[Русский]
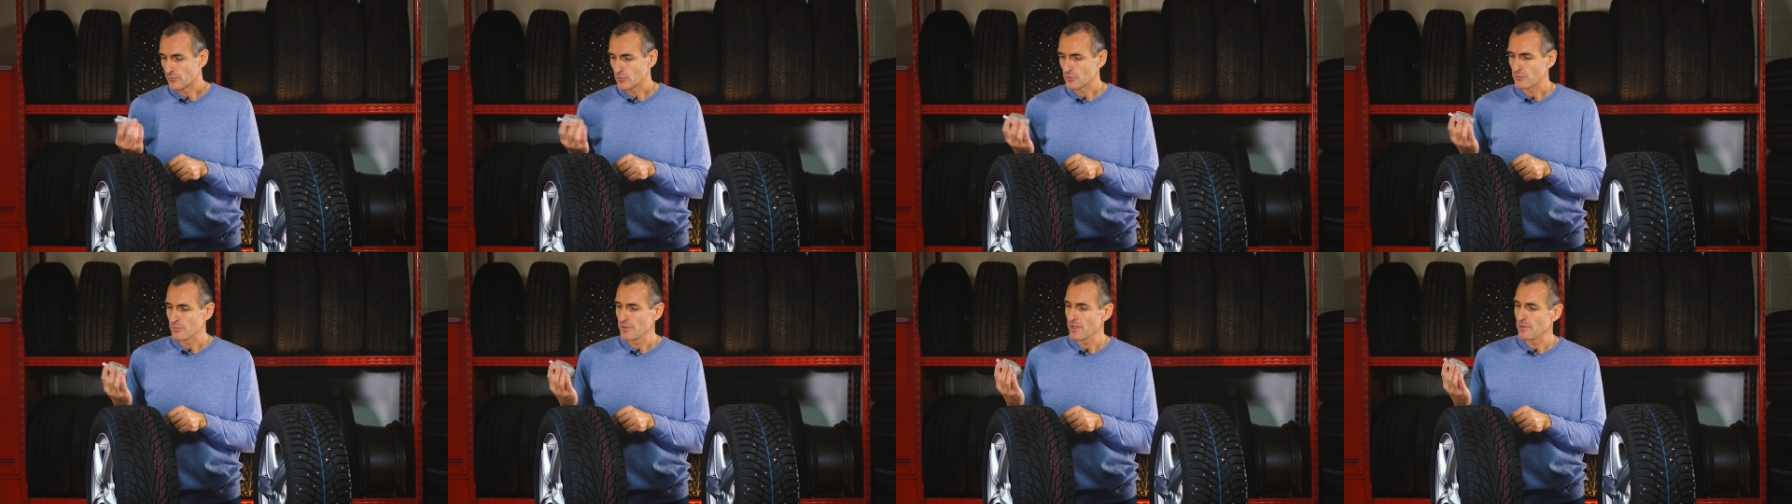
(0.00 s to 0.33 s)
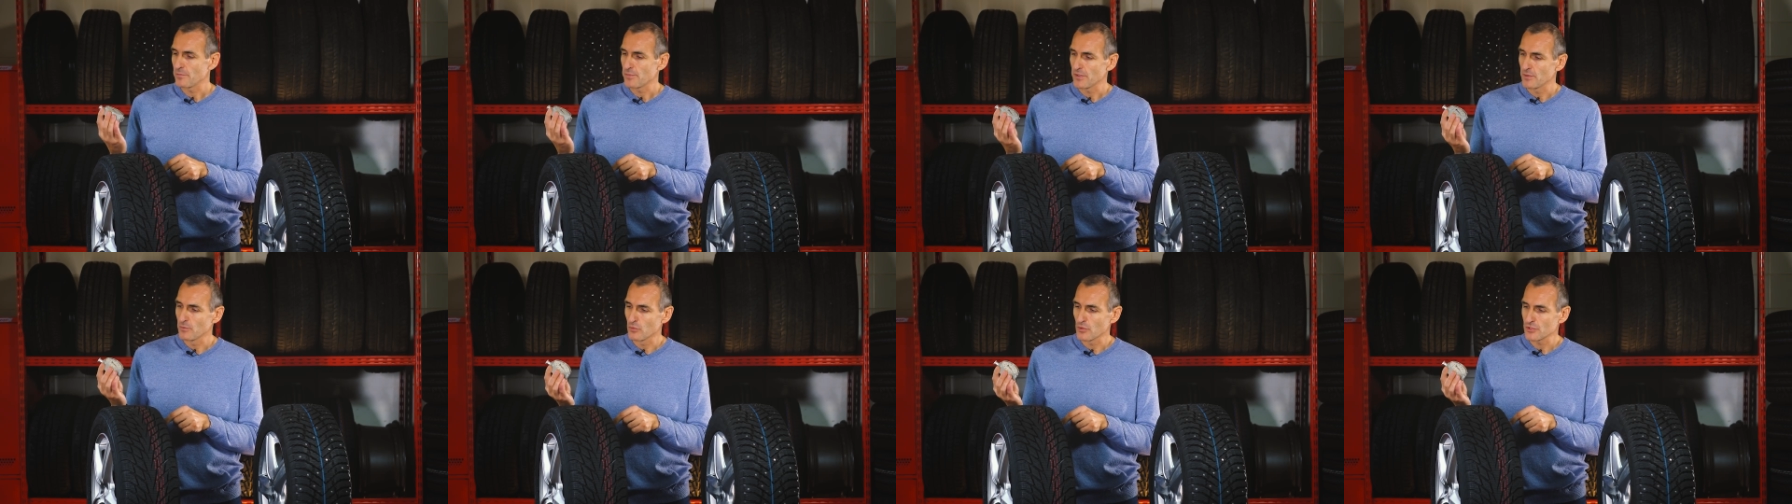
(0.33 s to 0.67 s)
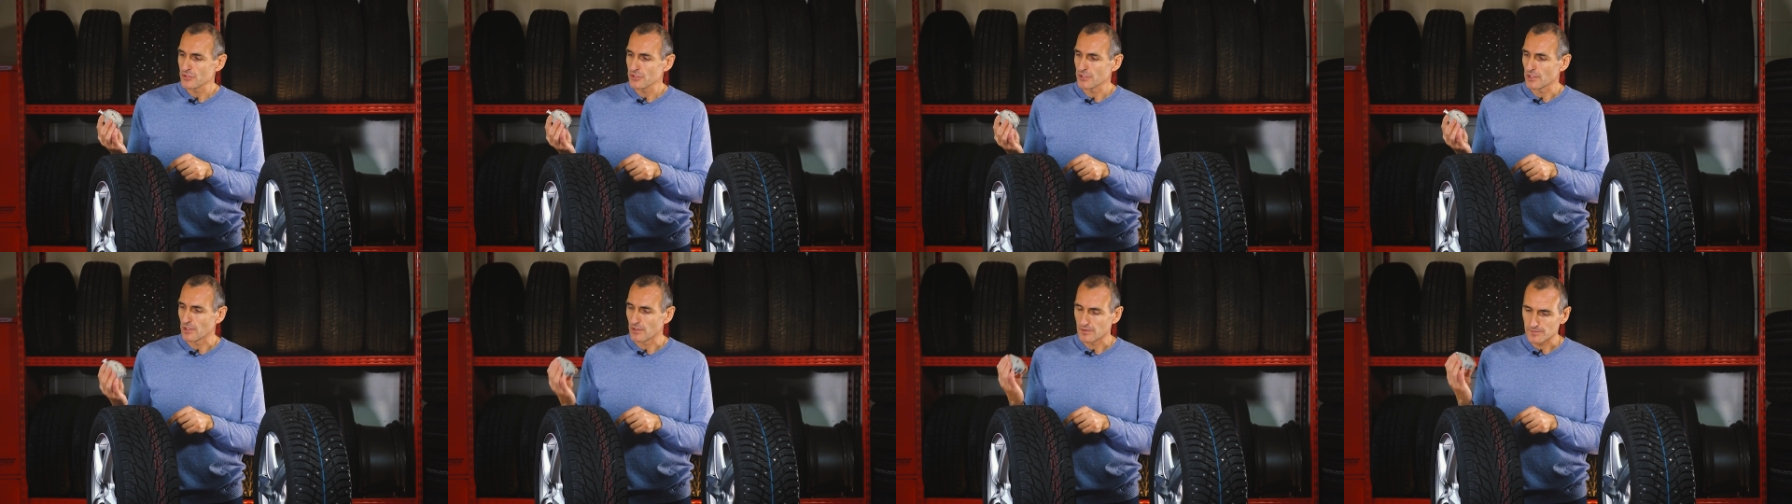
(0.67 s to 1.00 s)
Вот у меня
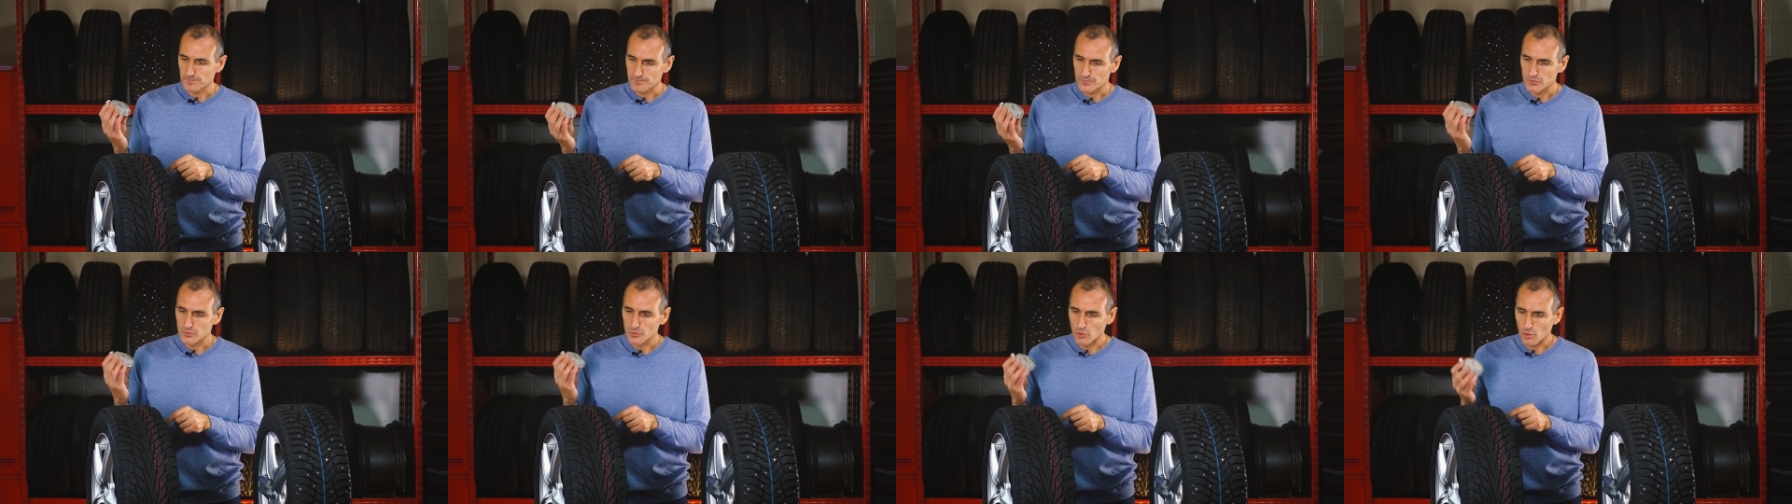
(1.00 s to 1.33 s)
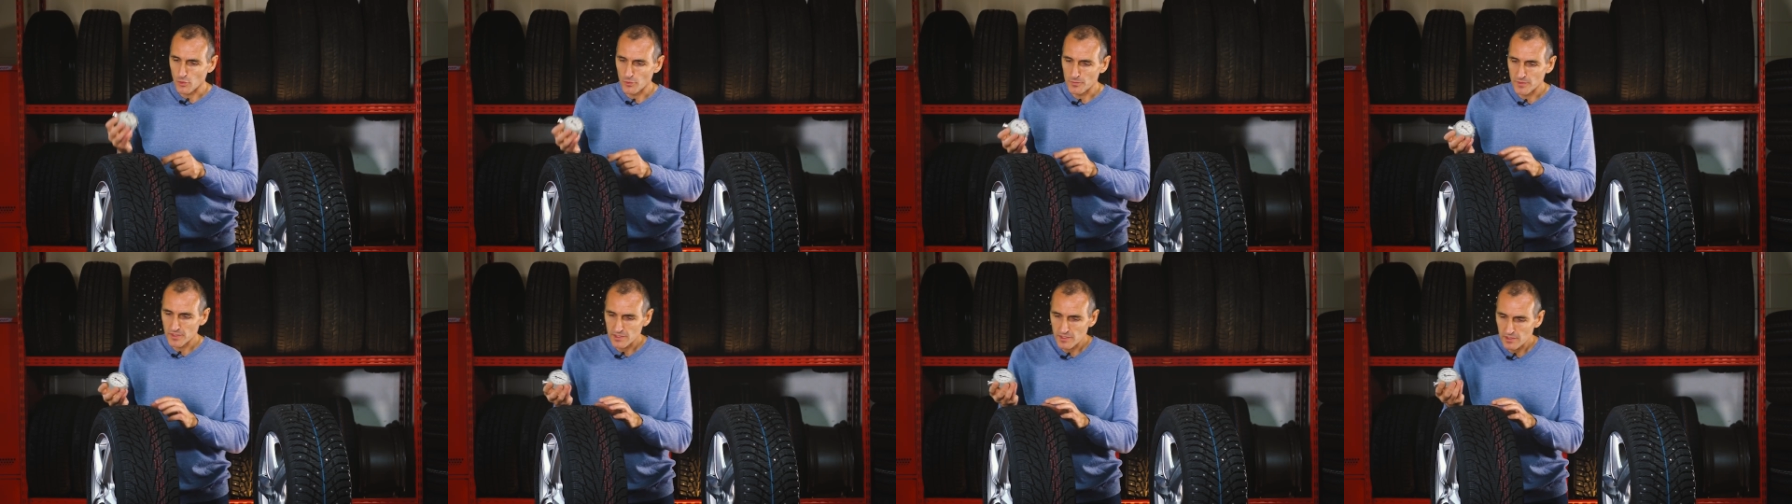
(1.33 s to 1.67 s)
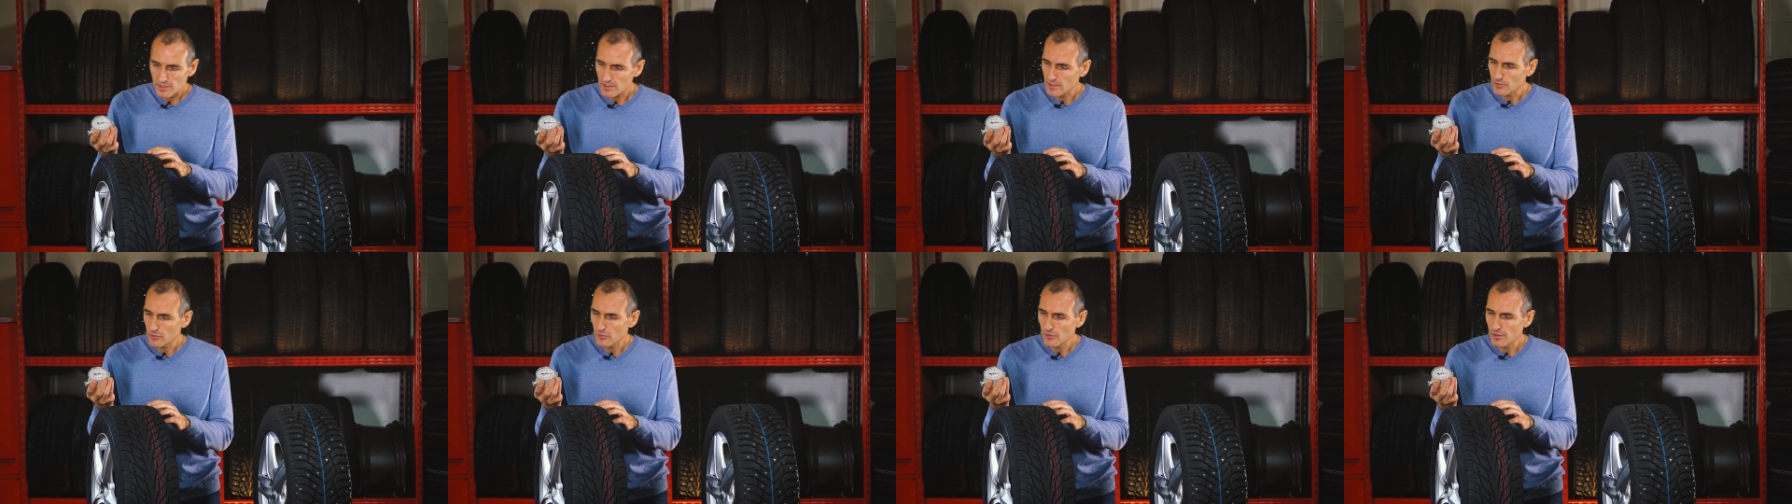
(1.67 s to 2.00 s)
приборчик,
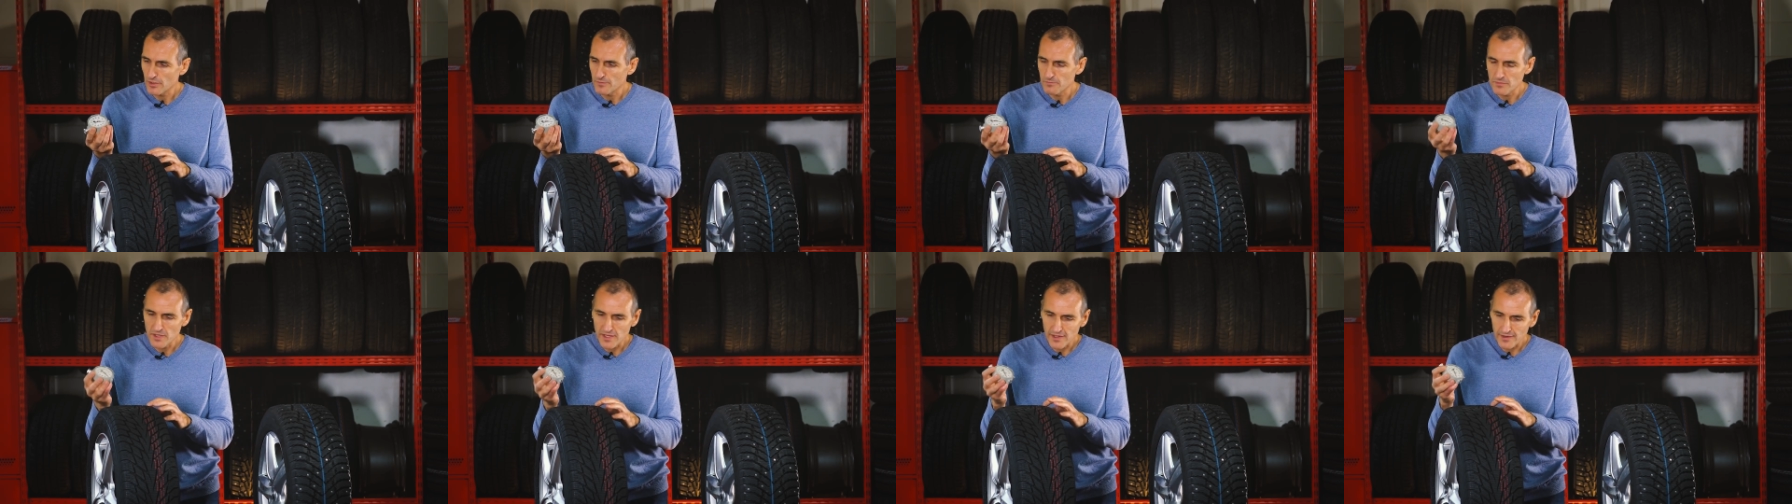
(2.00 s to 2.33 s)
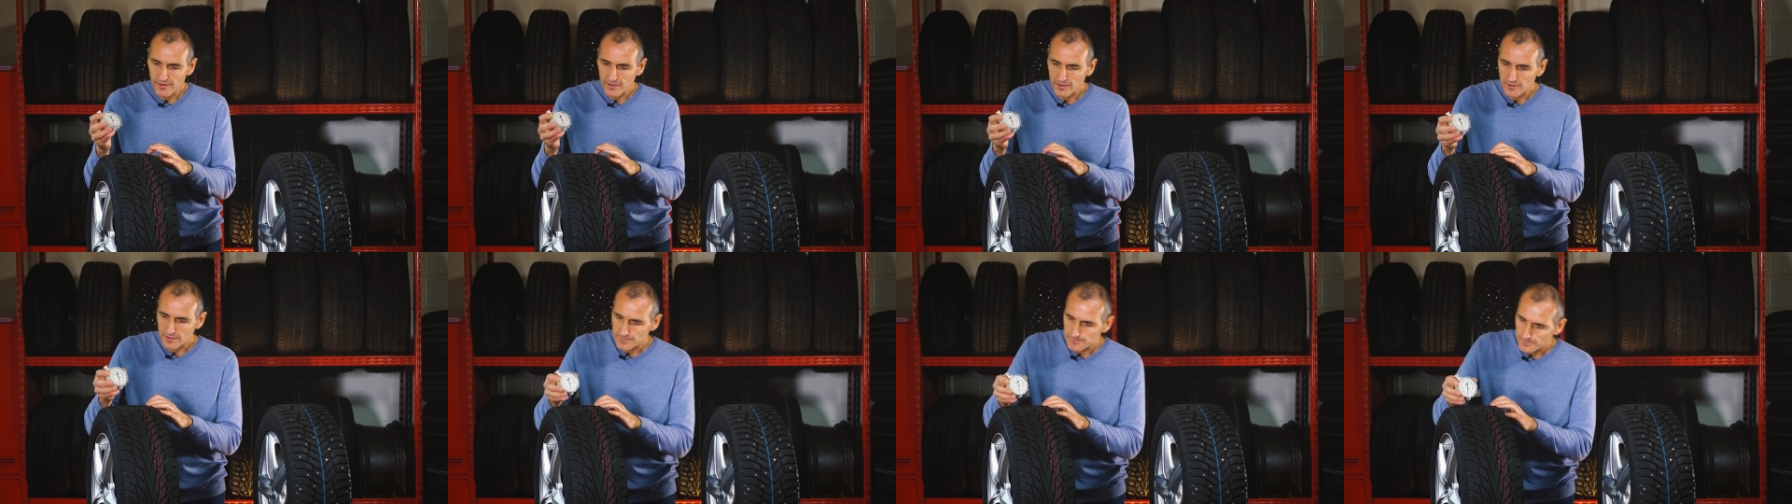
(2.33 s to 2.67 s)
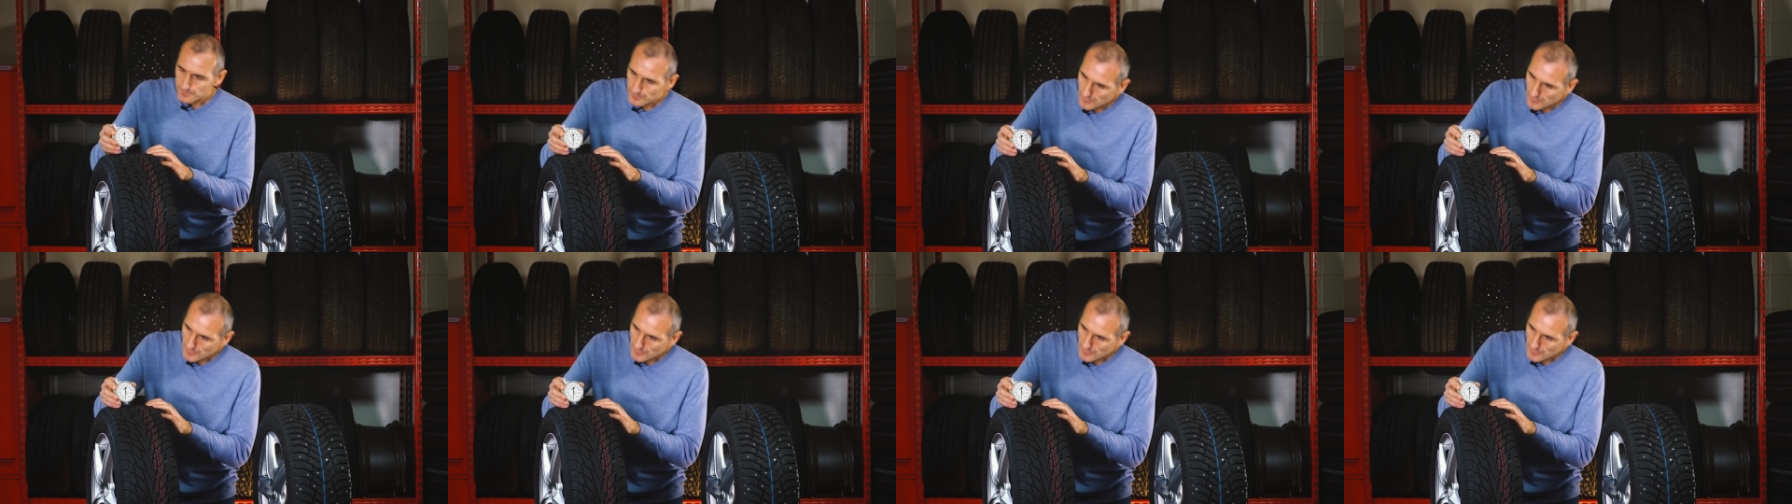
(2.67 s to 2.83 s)
дюрометр, который меряет